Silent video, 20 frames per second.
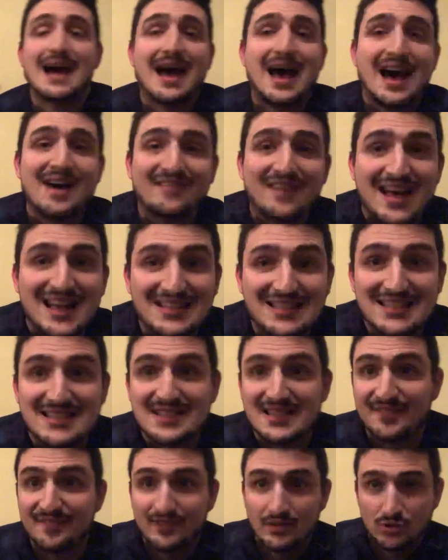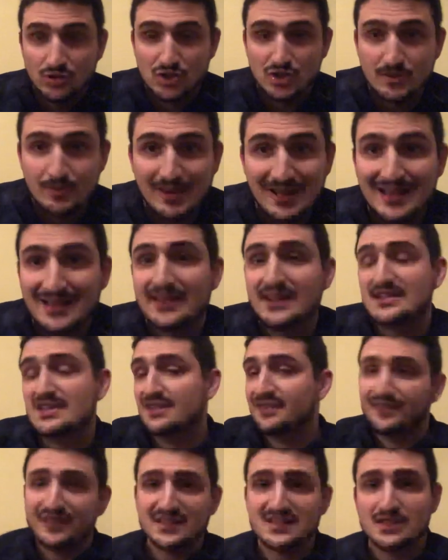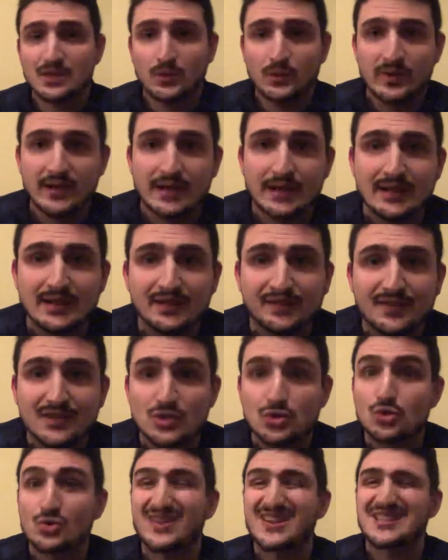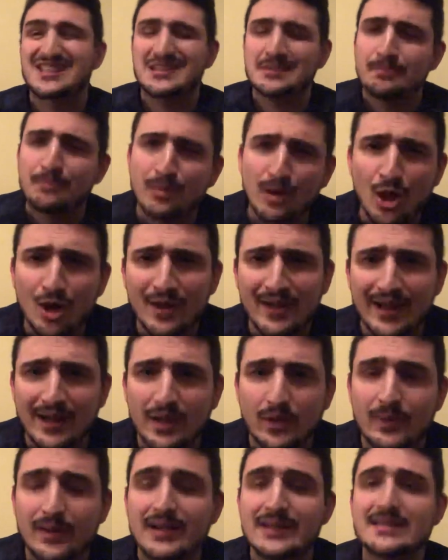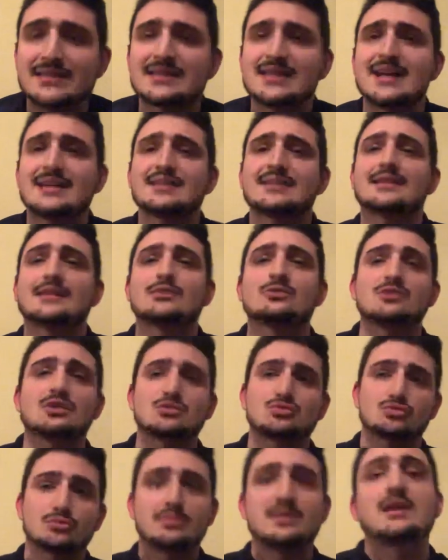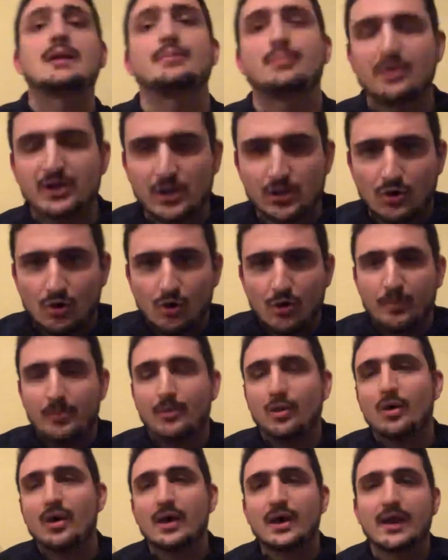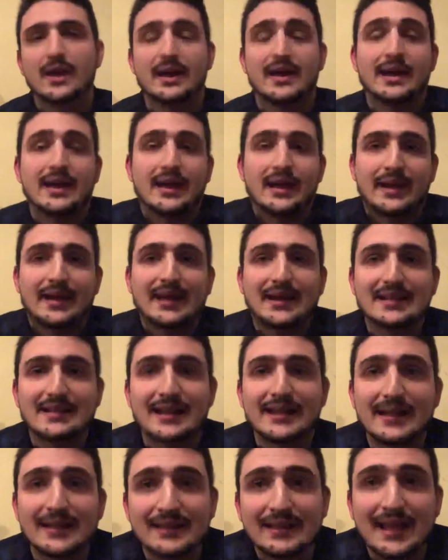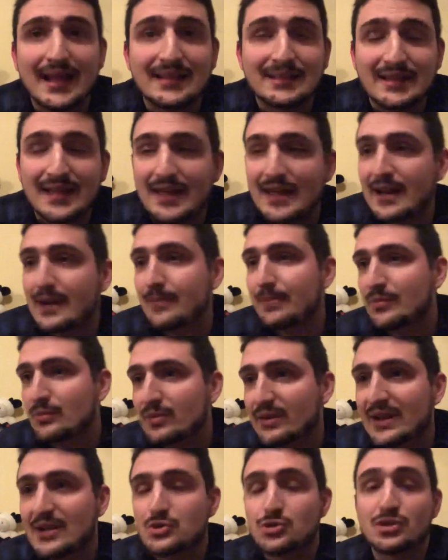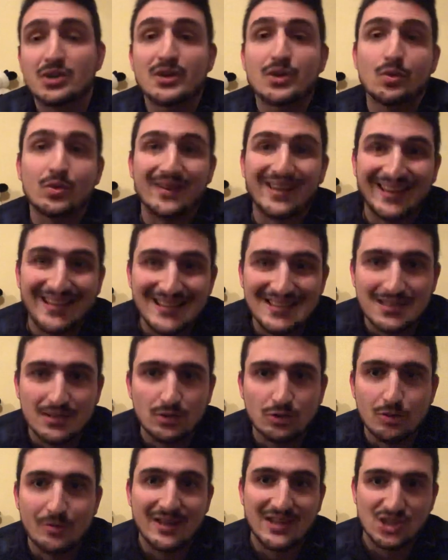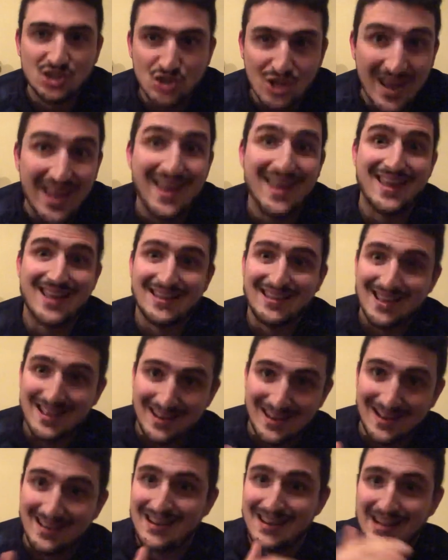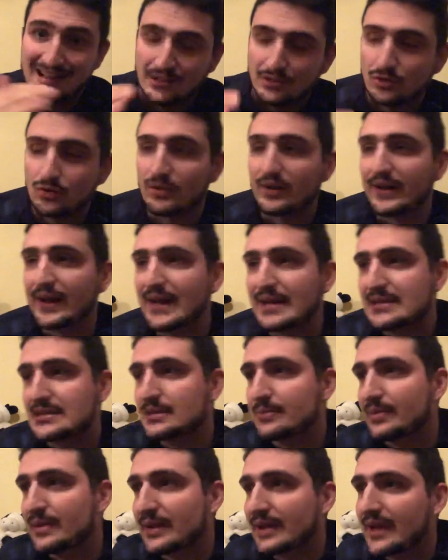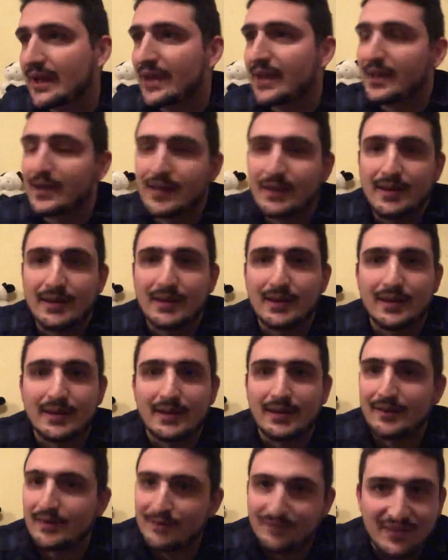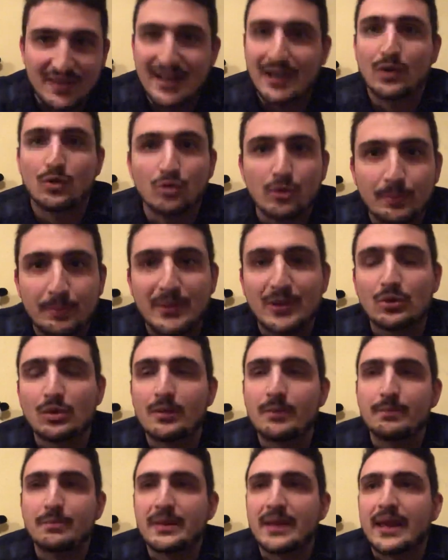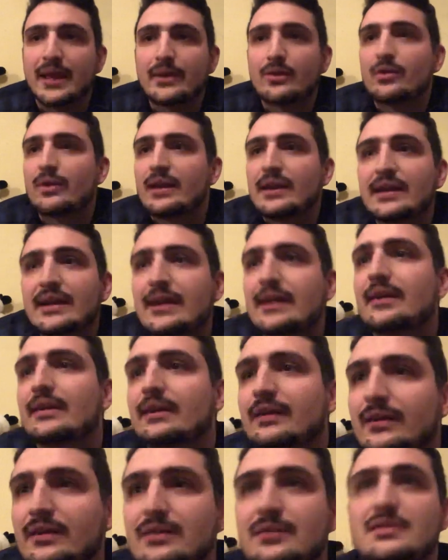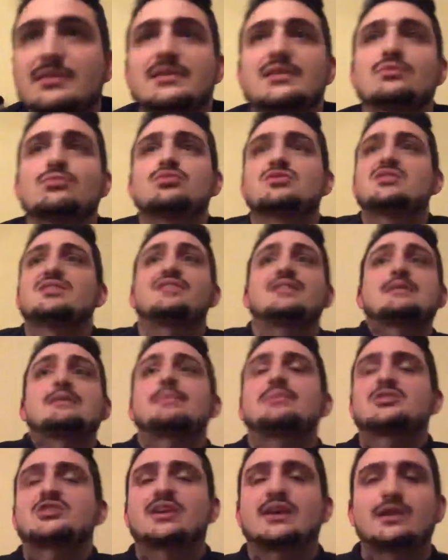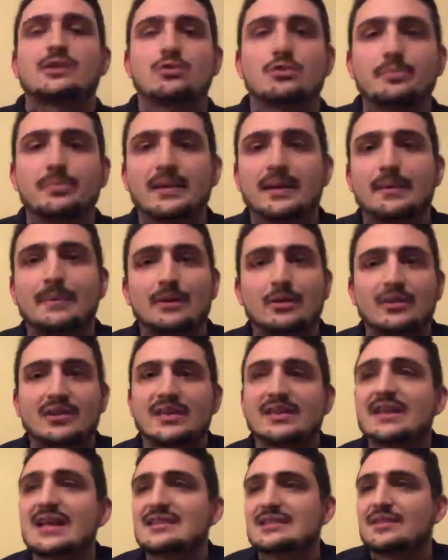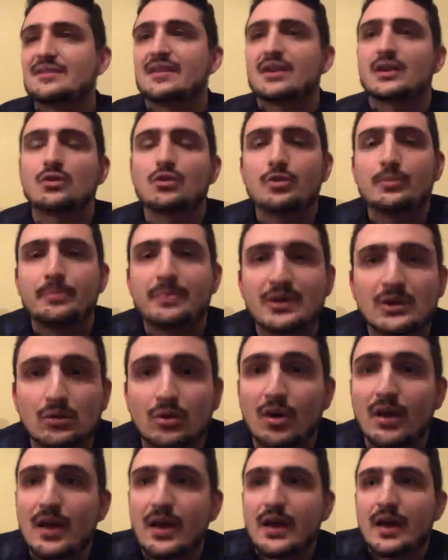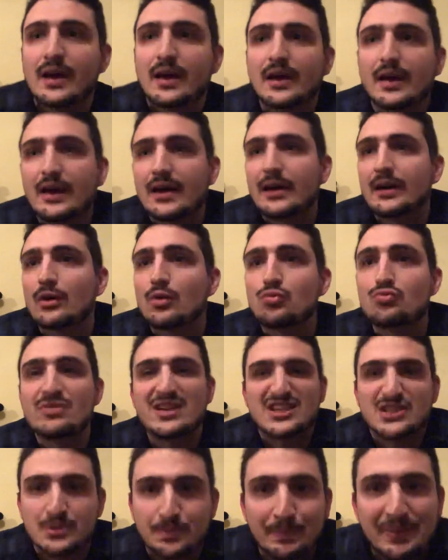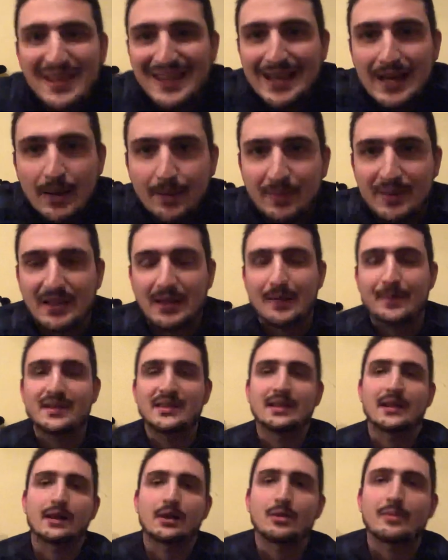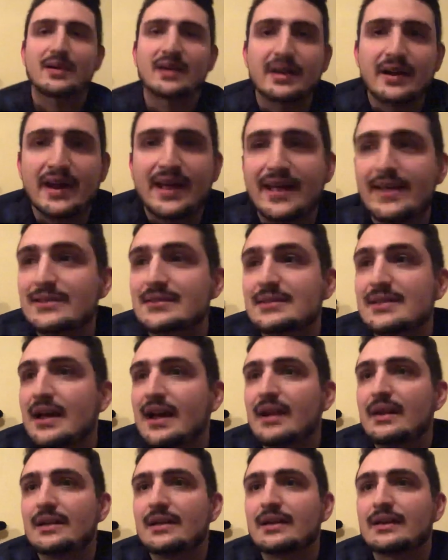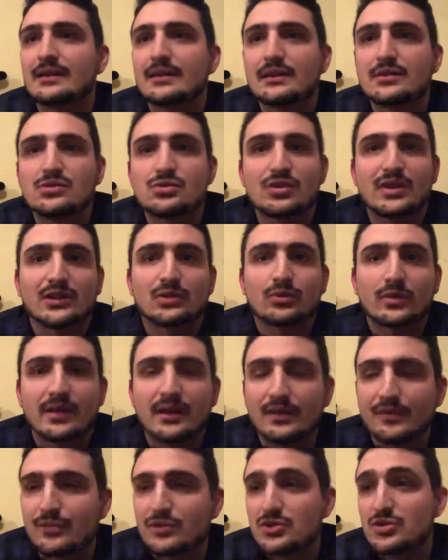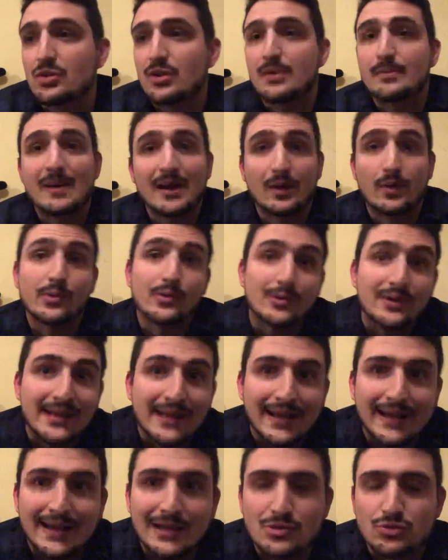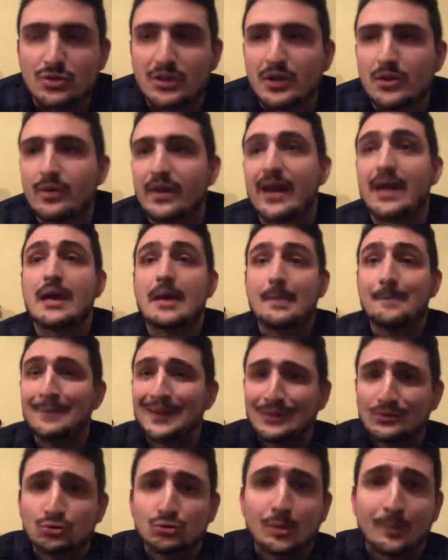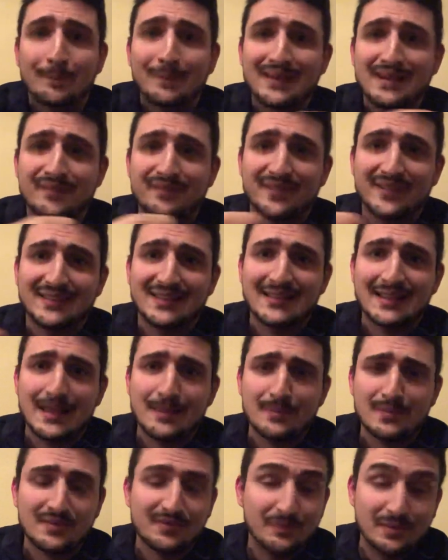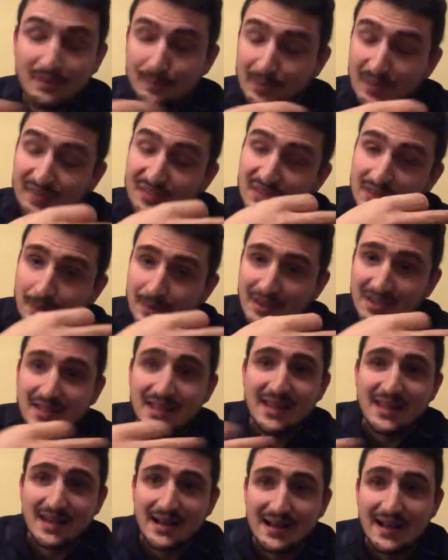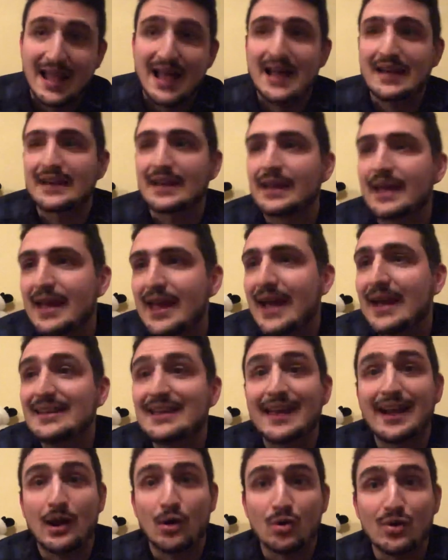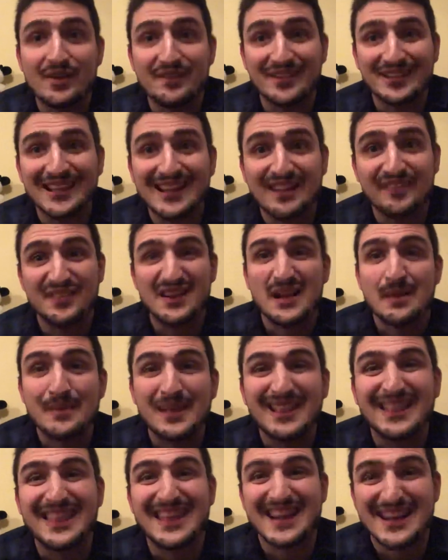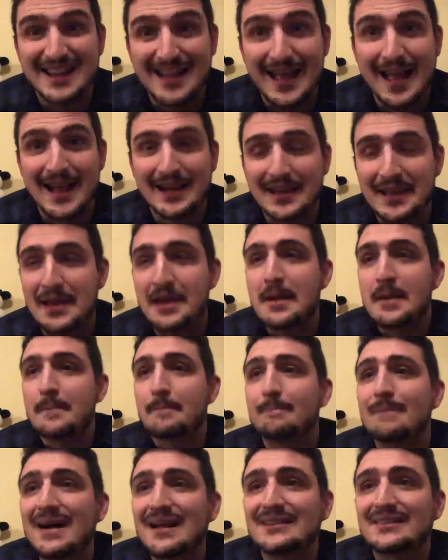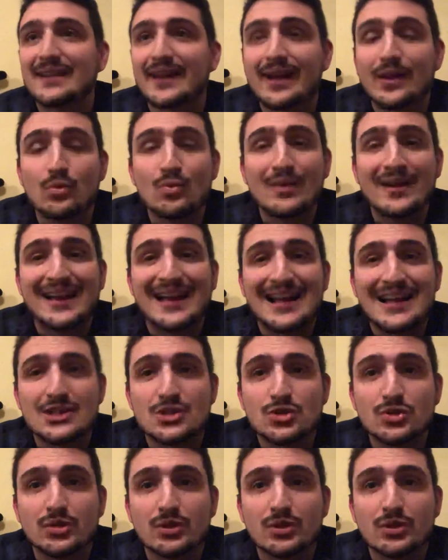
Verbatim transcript: avanza velocemente, si fa seguire dal difensore, si blocca in quell'istante tanto da subire poi il colpo e cadere a terra per un calcio di rigore che secondo me c'è ed è netto ragazzi perché eh, viene colpito in pieno e lì eh, se uno si ferma per cercare di colpire il pallone di testa viene colpito eh, con una spear praticamente la Roman Reigns dal, dal, giocatore del Fosinone, beh quello lì è calcio di rigore battuto perfetta da, perfettamente da Hernani ed era ora vedere finalmente Hernani battere un calcio...